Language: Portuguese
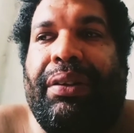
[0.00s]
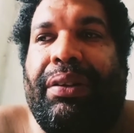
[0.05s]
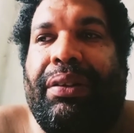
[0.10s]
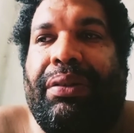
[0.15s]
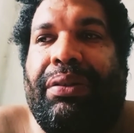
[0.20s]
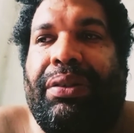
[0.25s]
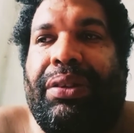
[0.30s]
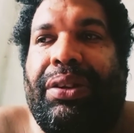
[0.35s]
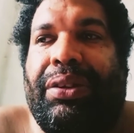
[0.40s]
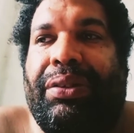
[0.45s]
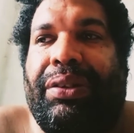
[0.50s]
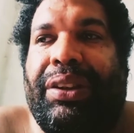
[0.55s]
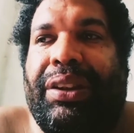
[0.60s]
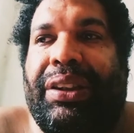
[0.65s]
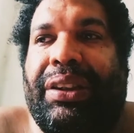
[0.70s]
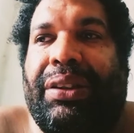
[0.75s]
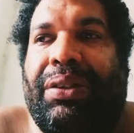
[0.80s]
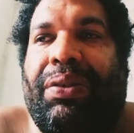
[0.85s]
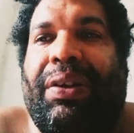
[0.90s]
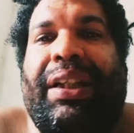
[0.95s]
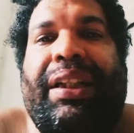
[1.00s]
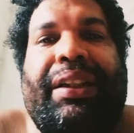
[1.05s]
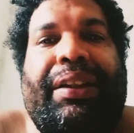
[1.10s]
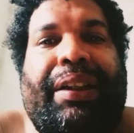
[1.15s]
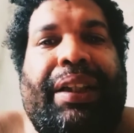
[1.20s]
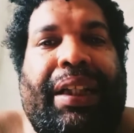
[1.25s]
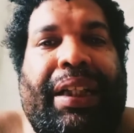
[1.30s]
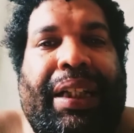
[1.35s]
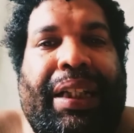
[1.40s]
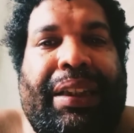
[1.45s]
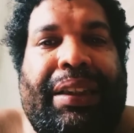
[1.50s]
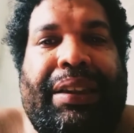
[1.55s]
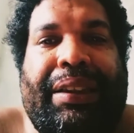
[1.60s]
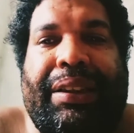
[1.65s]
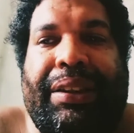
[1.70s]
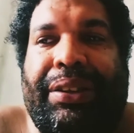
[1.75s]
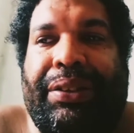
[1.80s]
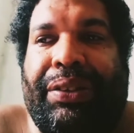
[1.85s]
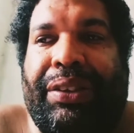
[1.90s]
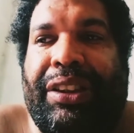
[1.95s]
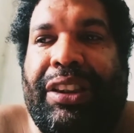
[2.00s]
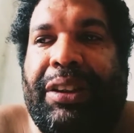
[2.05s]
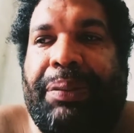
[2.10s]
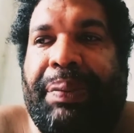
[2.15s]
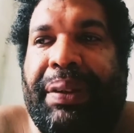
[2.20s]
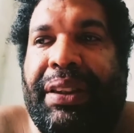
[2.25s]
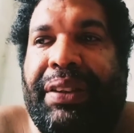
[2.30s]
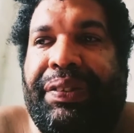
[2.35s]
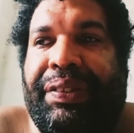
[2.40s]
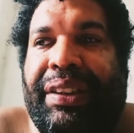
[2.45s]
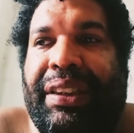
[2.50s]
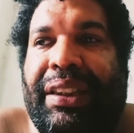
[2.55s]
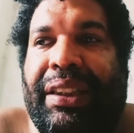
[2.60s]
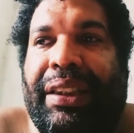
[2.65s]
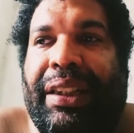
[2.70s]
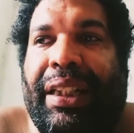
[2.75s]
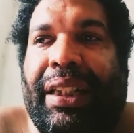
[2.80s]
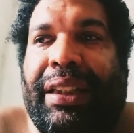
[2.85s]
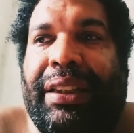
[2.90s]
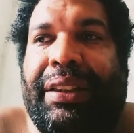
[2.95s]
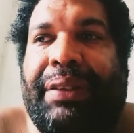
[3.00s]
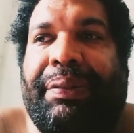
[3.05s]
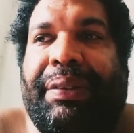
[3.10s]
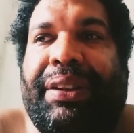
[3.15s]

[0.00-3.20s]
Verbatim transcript: com suas qualidades e suas especificidades.